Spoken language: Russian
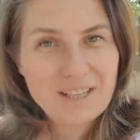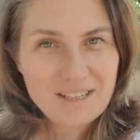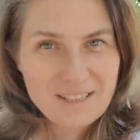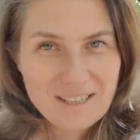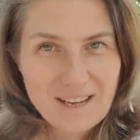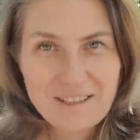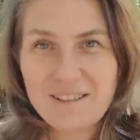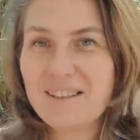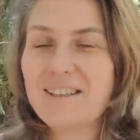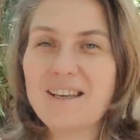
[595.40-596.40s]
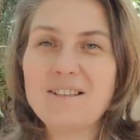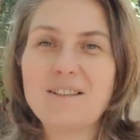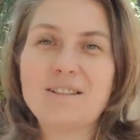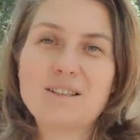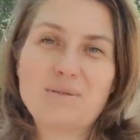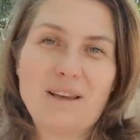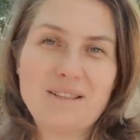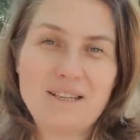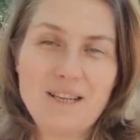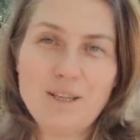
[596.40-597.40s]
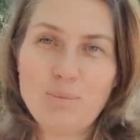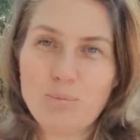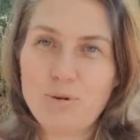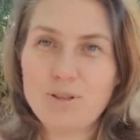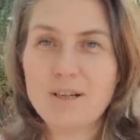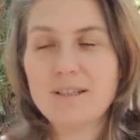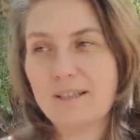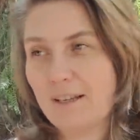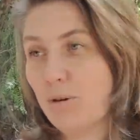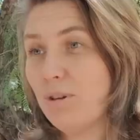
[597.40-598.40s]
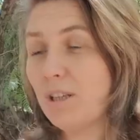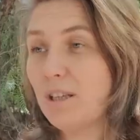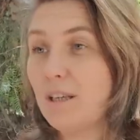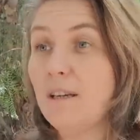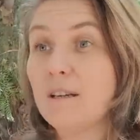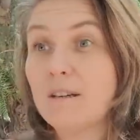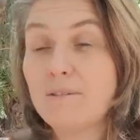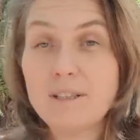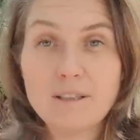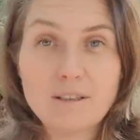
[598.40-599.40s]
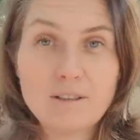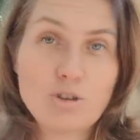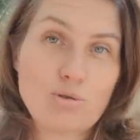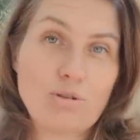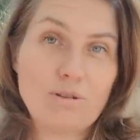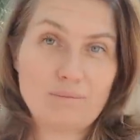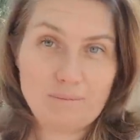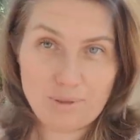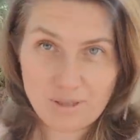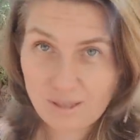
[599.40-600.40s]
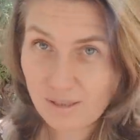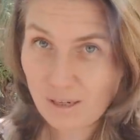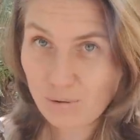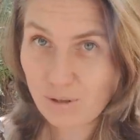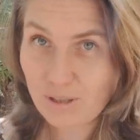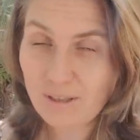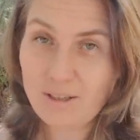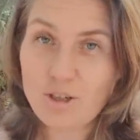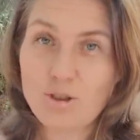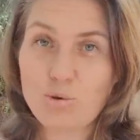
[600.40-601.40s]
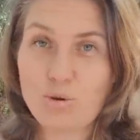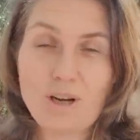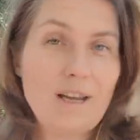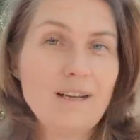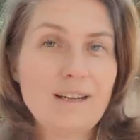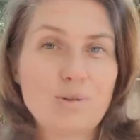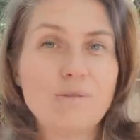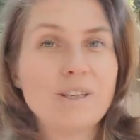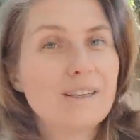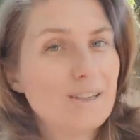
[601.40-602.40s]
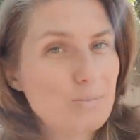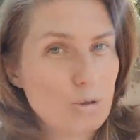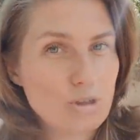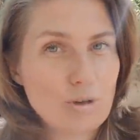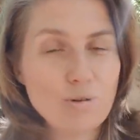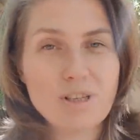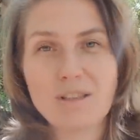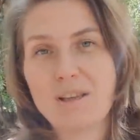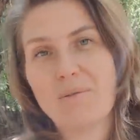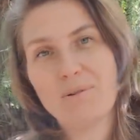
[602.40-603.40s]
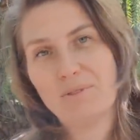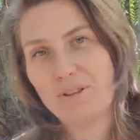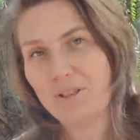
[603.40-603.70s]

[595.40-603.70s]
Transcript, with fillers: крестьянин едет на своей телеге по сельской дороге и видит, что посреди дороги лежит сухая коровья лепешка. Он останавливает